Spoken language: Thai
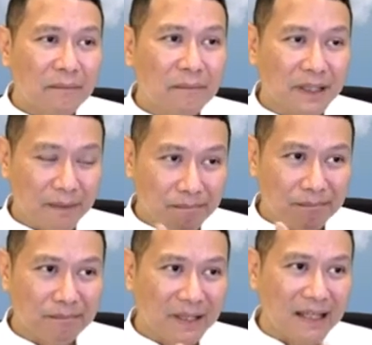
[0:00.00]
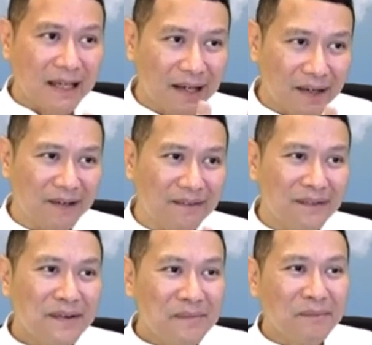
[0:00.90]
มันจะมันจะ
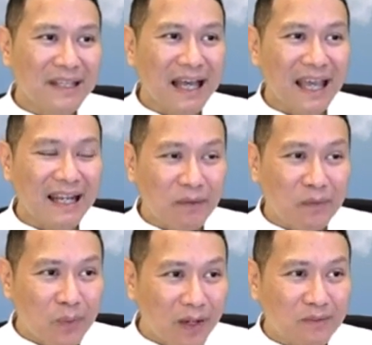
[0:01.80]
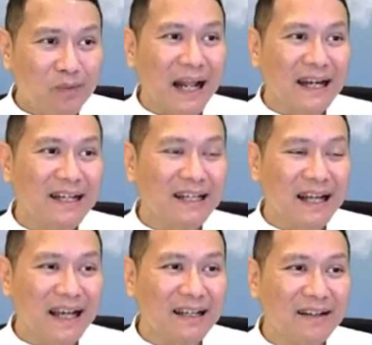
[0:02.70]
มันจะให้เราอยู่กับตรงนั้นเลย
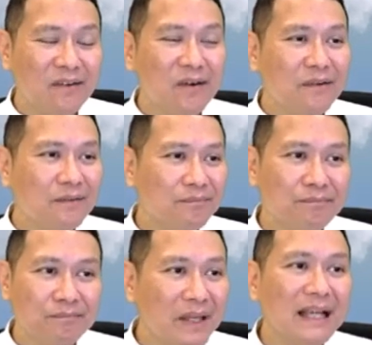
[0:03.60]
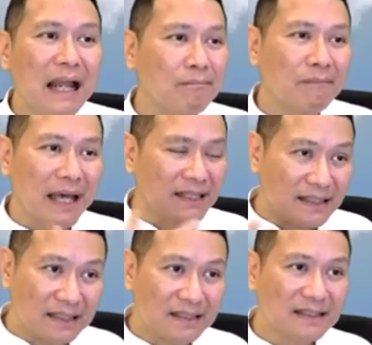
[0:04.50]
นะ แล้วก็ไม่กลับมา
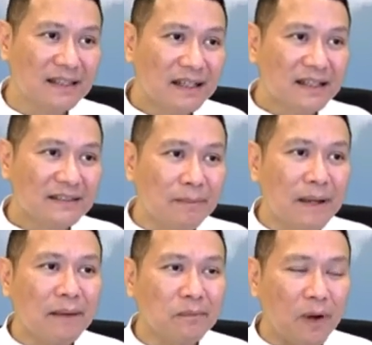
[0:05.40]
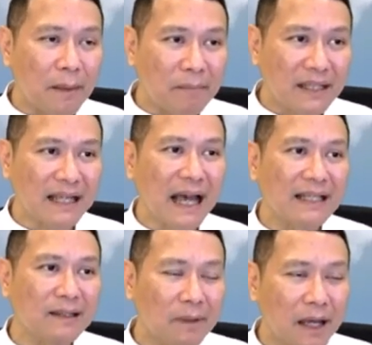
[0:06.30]
ถึงสภาพความเป็นกาย
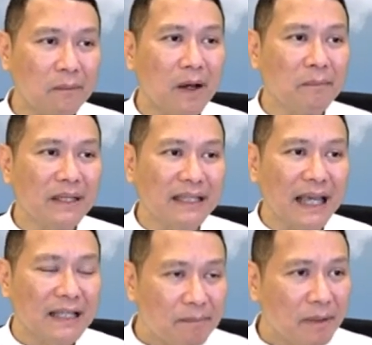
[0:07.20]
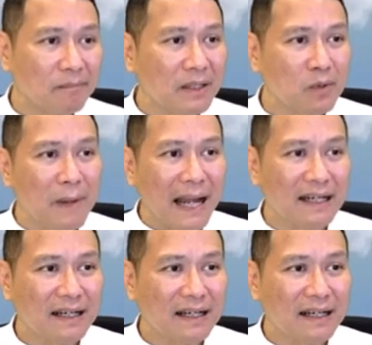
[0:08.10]
สภาพความเป็นใจที่เป็นปัจจุบัน